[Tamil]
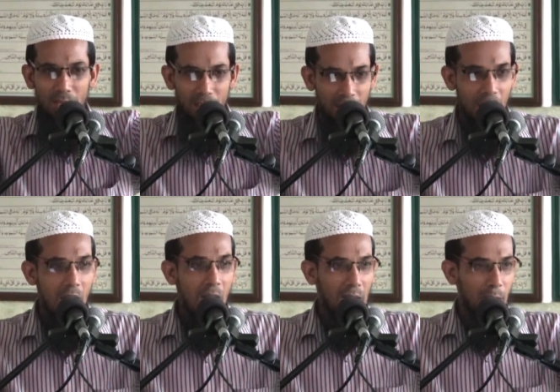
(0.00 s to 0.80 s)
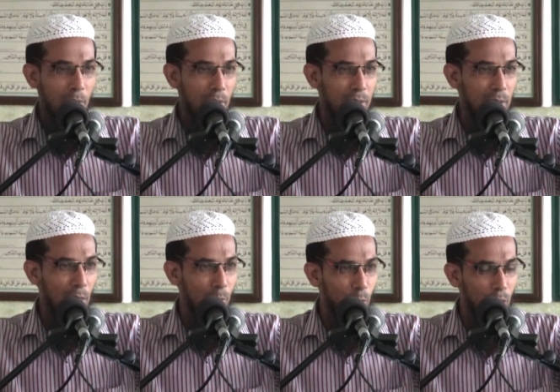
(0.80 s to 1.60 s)
இந்த அரை
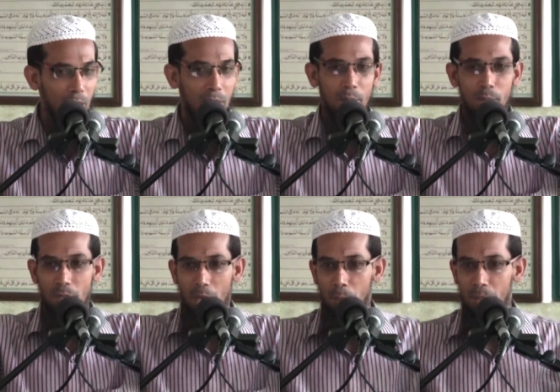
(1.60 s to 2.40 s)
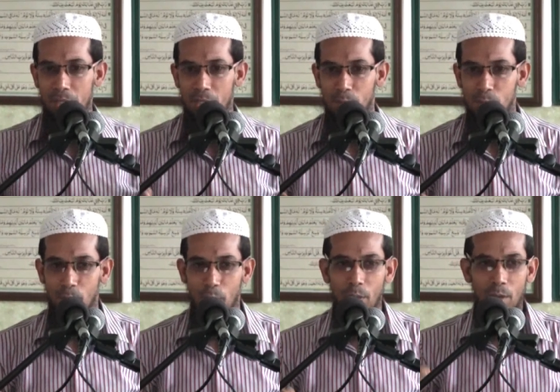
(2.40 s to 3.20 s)
மணித்தியாலமோ அல்லது நாற்பத்தஞ்சு
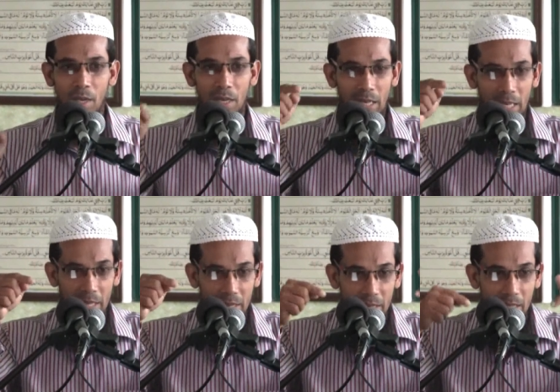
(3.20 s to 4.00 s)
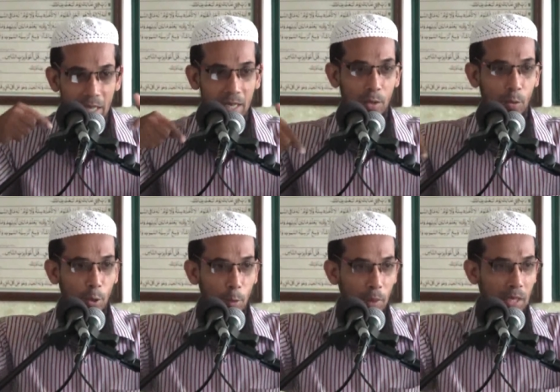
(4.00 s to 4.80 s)
நிமிஷமோ இந்த
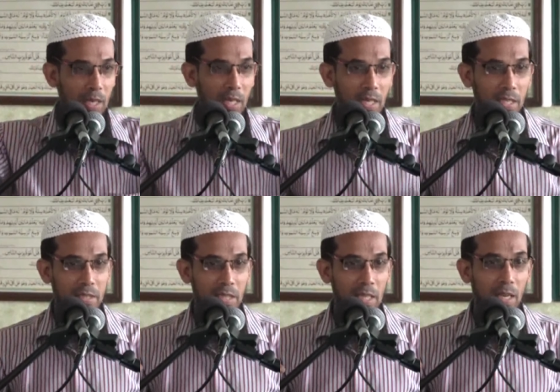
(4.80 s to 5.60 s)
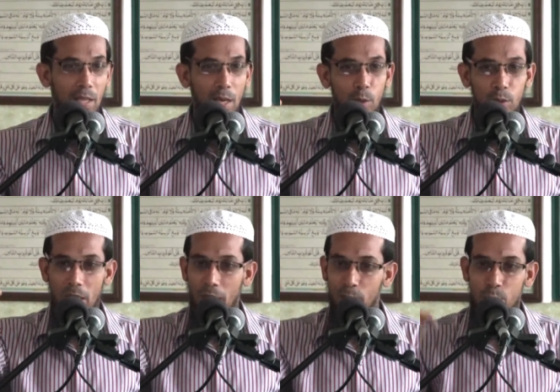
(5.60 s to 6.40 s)
குறிப்பிட்ட நேரத்தை அல்லாஹூ
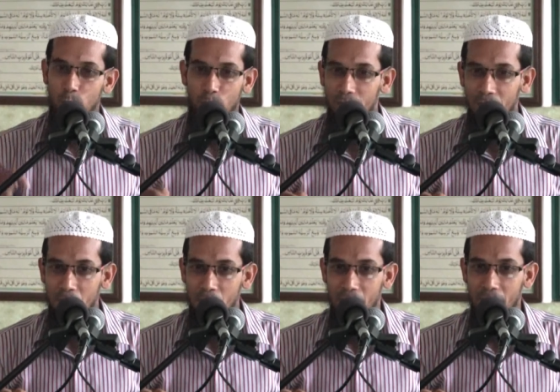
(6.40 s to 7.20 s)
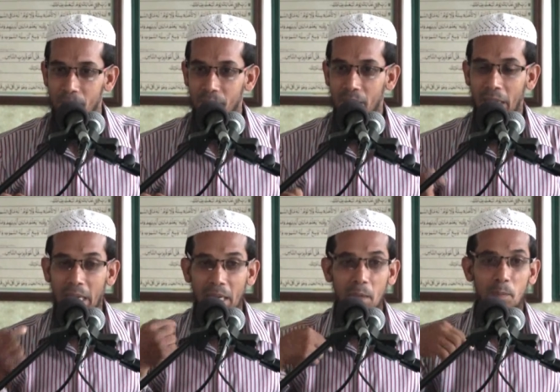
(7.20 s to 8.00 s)
தாலா என்ன சொல்லுவான் தெரியுமா
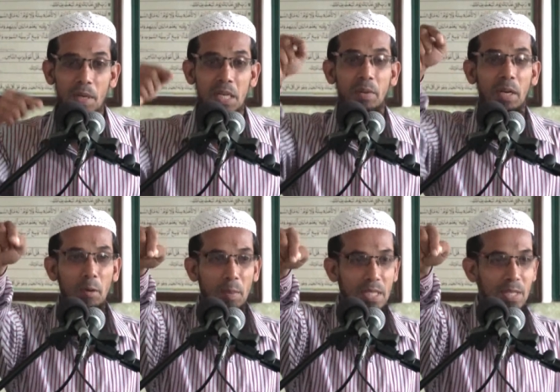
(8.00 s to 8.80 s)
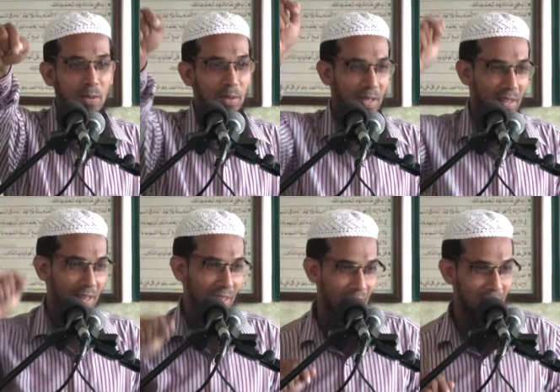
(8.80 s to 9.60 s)
என்னை பற்றி இவர்கள்
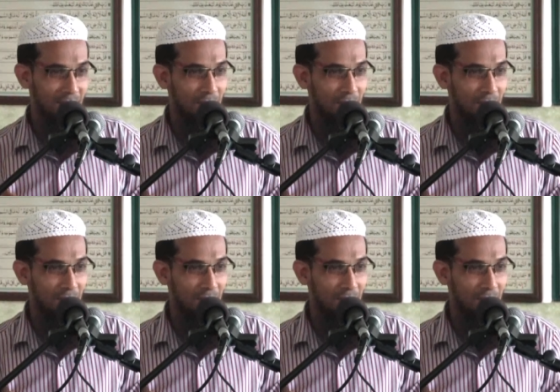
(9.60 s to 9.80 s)
பேசிக்கொண்டிருந்தார்கள்